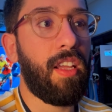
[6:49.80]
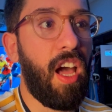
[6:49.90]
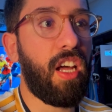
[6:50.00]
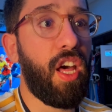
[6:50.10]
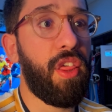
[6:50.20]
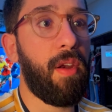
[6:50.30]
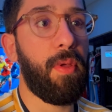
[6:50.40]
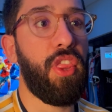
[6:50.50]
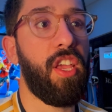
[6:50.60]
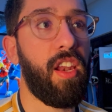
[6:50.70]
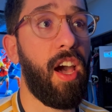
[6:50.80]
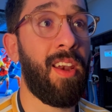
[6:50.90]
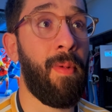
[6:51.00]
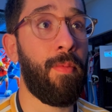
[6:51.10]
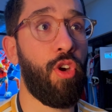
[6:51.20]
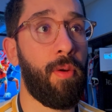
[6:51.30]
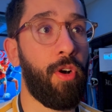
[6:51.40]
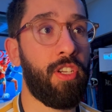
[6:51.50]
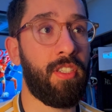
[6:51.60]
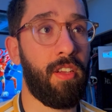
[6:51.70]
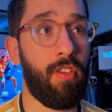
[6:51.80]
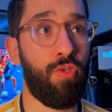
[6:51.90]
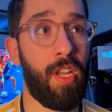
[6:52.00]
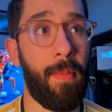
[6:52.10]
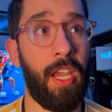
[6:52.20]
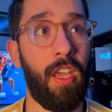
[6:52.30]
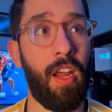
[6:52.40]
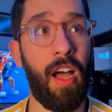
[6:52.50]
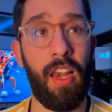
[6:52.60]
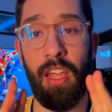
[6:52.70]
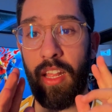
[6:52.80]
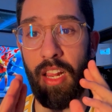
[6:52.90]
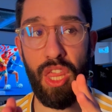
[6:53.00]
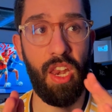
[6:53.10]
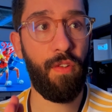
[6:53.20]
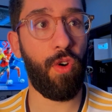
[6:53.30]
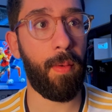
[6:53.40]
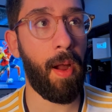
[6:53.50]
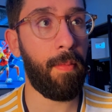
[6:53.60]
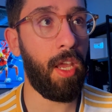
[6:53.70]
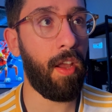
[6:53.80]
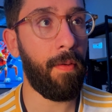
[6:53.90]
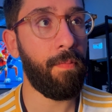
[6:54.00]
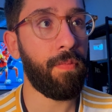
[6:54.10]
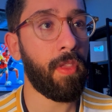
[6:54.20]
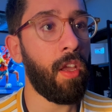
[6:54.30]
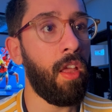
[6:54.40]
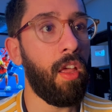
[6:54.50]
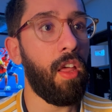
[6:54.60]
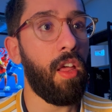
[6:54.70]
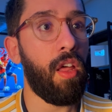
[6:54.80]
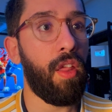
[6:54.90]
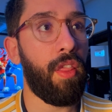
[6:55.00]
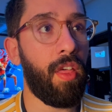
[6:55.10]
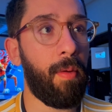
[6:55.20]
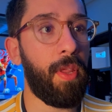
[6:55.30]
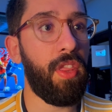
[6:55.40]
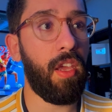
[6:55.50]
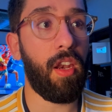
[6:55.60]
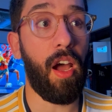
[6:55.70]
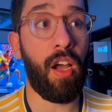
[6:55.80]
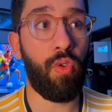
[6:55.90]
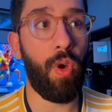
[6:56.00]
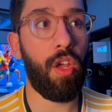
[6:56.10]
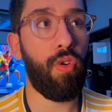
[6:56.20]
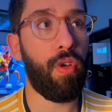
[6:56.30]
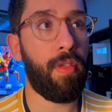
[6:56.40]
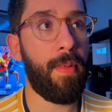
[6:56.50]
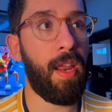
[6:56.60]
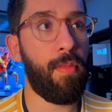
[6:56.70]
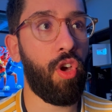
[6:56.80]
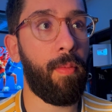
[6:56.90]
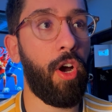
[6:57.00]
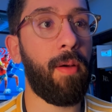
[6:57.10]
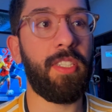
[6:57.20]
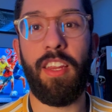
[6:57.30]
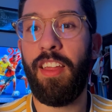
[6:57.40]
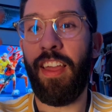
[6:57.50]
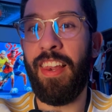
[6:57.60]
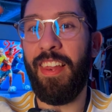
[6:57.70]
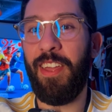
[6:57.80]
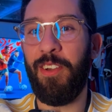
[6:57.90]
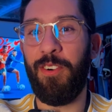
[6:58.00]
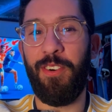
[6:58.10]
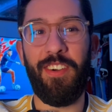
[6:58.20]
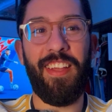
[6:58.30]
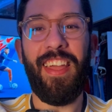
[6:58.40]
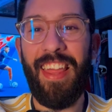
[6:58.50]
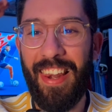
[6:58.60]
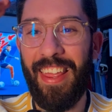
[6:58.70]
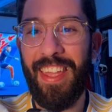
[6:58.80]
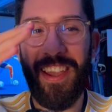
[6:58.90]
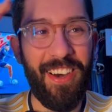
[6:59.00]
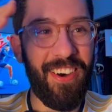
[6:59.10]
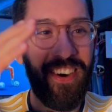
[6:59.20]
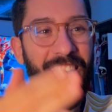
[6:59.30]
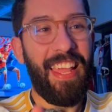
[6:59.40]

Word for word: كاكا ضرب اثنين 474 حاليا 3400 ضرب اثنين اجويرو 854 اللي يو اللي يو